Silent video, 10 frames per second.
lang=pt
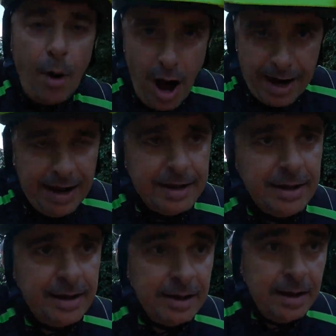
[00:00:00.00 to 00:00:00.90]
bora.
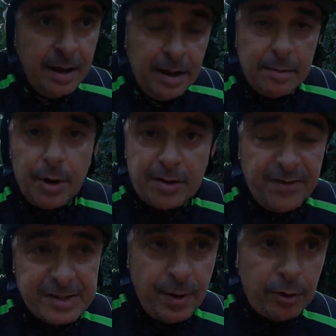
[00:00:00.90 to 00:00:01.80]
Bora
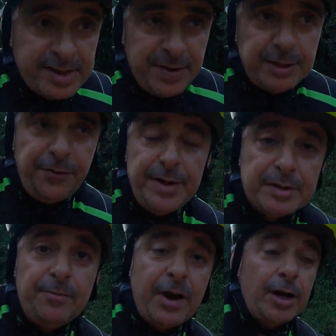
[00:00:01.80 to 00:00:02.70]
fazer uma coisa mais
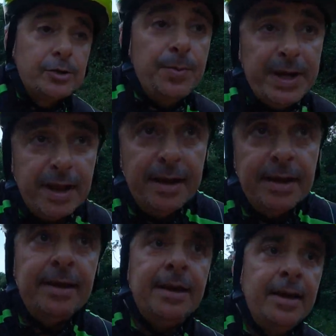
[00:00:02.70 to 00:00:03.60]
difícil, vamos pegar uma subida.
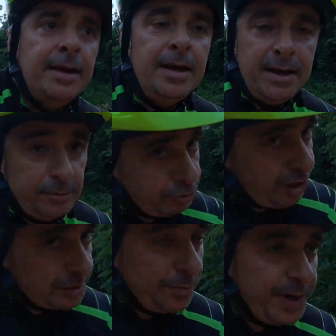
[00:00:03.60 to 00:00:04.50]
Não
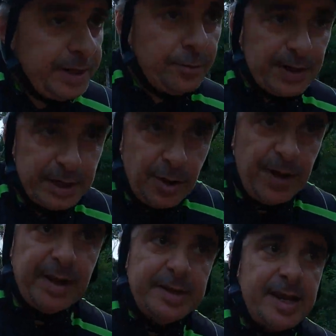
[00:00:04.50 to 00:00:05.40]
tinha subida no
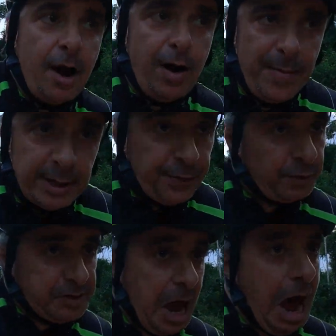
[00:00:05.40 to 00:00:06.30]
planejamento inicial, a mente
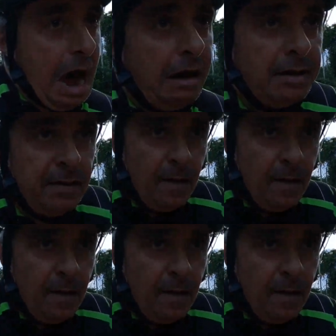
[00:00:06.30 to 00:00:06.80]
falou assim, ah,